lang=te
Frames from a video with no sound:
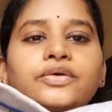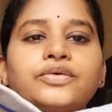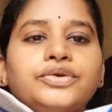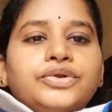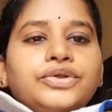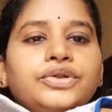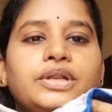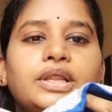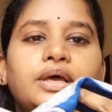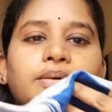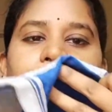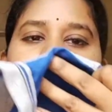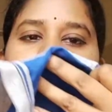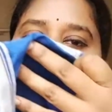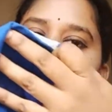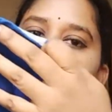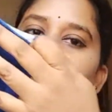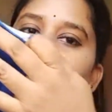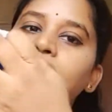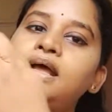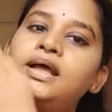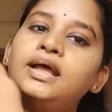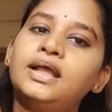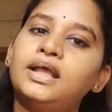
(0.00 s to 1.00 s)
ఉంటున్నాం
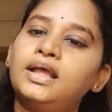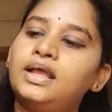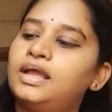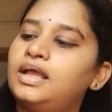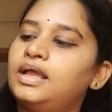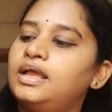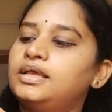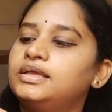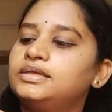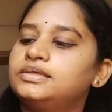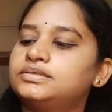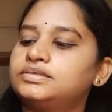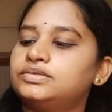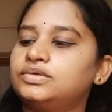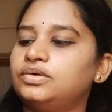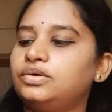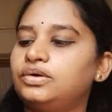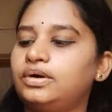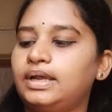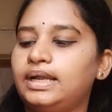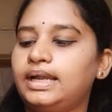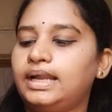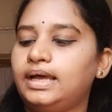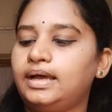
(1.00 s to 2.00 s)
కదా సో
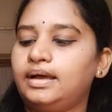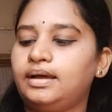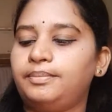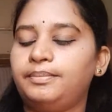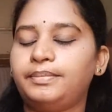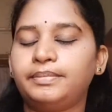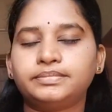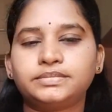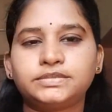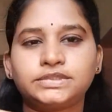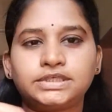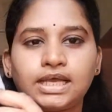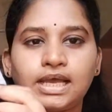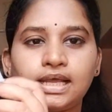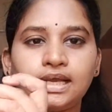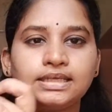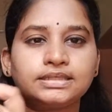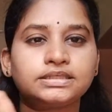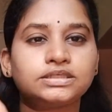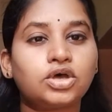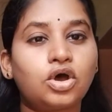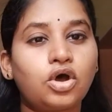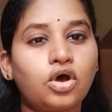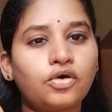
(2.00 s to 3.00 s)
అలా చాలా
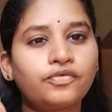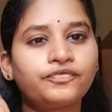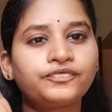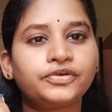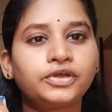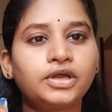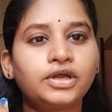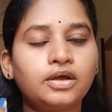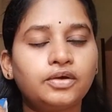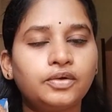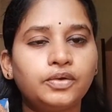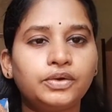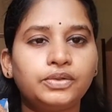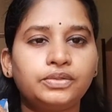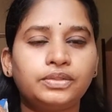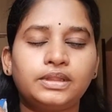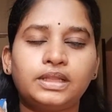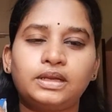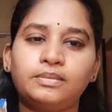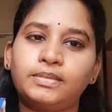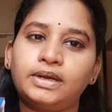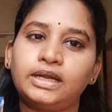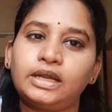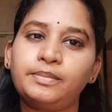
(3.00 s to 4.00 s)
సాఫ్ట్గా కూడా
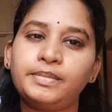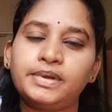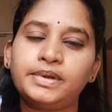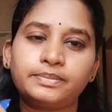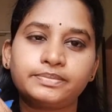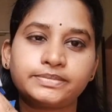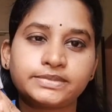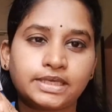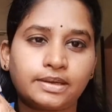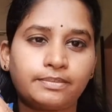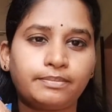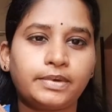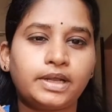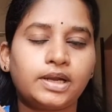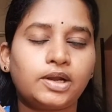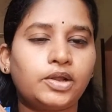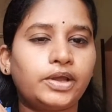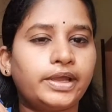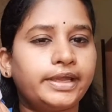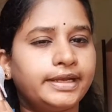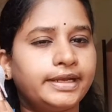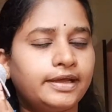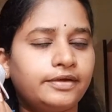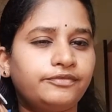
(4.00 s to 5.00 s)
ఉందన్నమాట మనం సమ్మర్లో
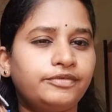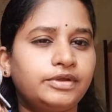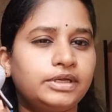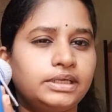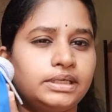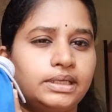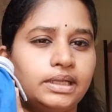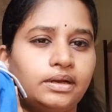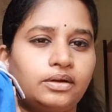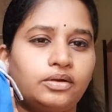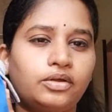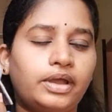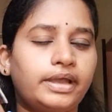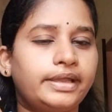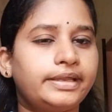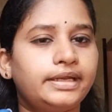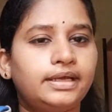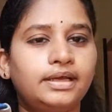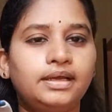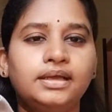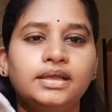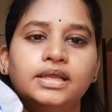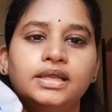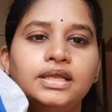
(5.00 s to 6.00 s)
అయినా వింటర్లో
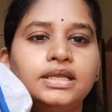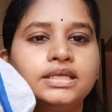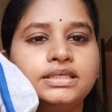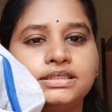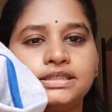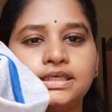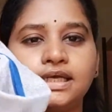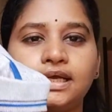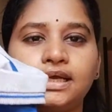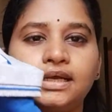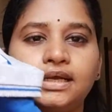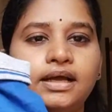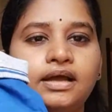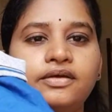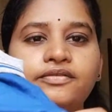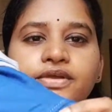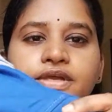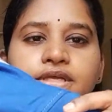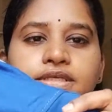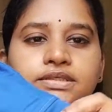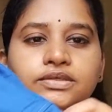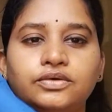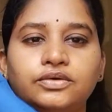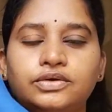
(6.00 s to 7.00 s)
అయినా చక్కగా
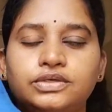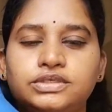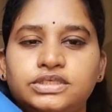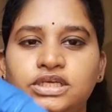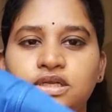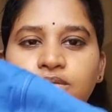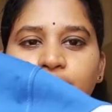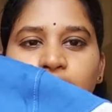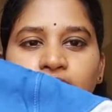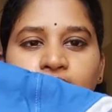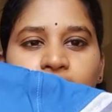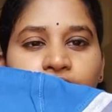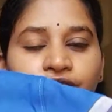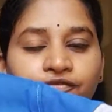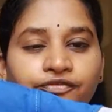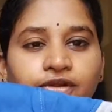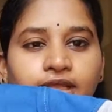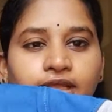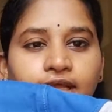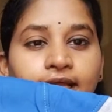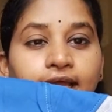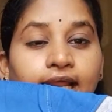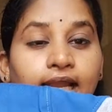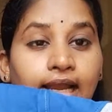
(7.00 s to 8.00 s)
వేసుకోవచ్చు అనమాట
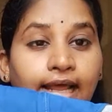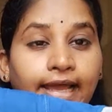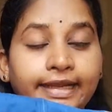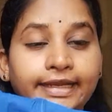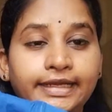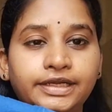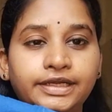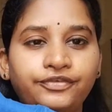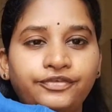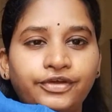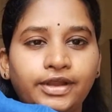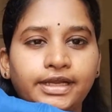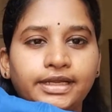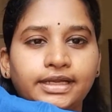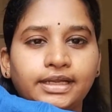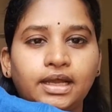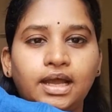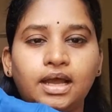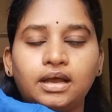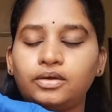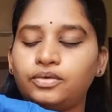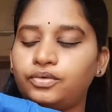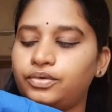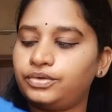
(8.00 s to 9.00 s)
ఫ్రీగా లైట్ వెయిట్
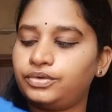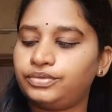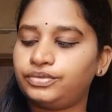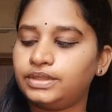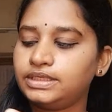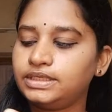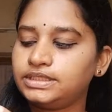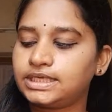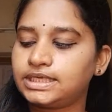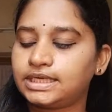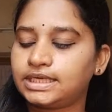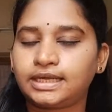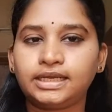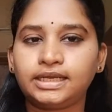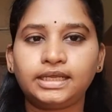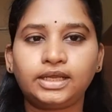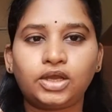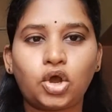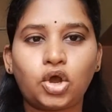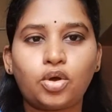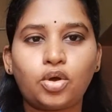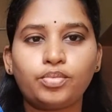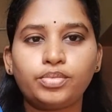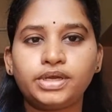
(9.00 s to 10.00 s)
కూడా ఉంది చక్కని
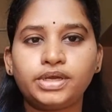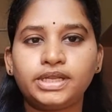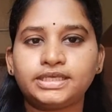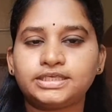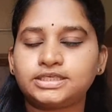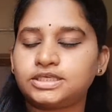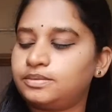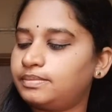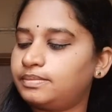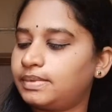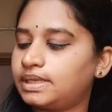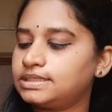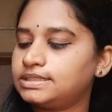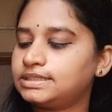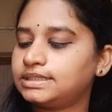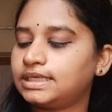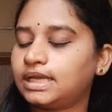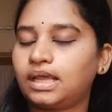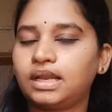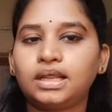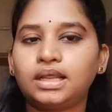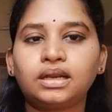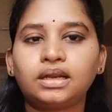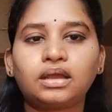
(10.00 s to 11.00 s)
కాంబినేషన్ మంచి
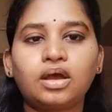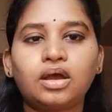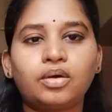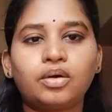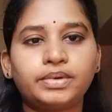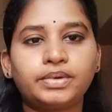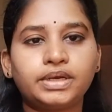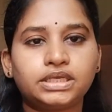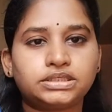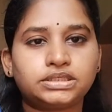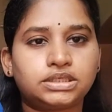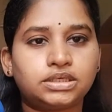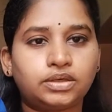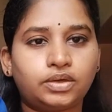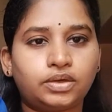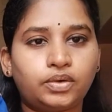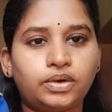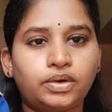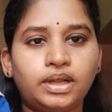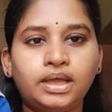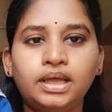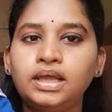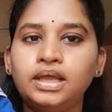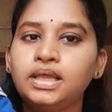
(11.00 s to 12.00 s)
కలర్ కాంబినేషన్
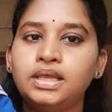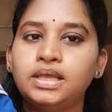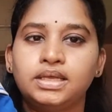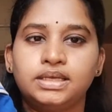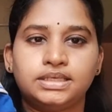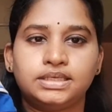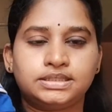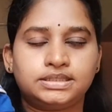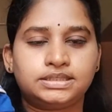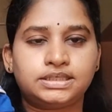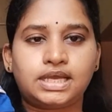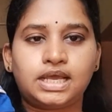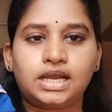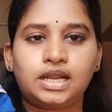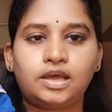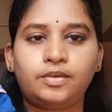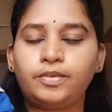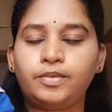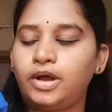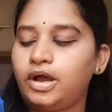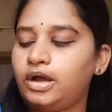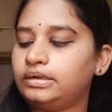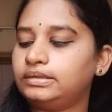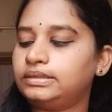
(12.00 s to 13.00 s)
కూడా చాలా
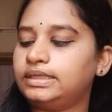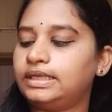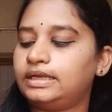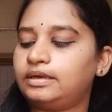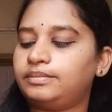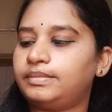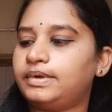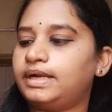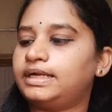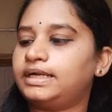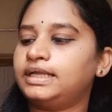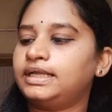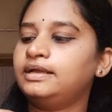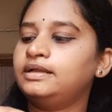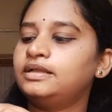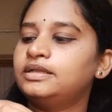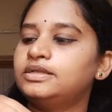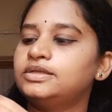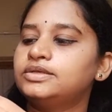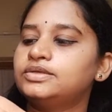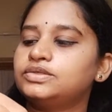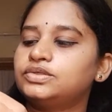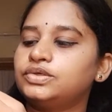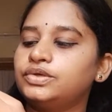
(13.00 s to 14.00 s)
బాగుందనమాట
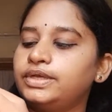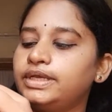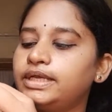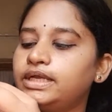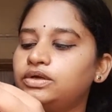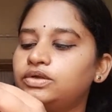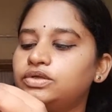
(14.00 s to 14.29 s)
సో ఇక్కడ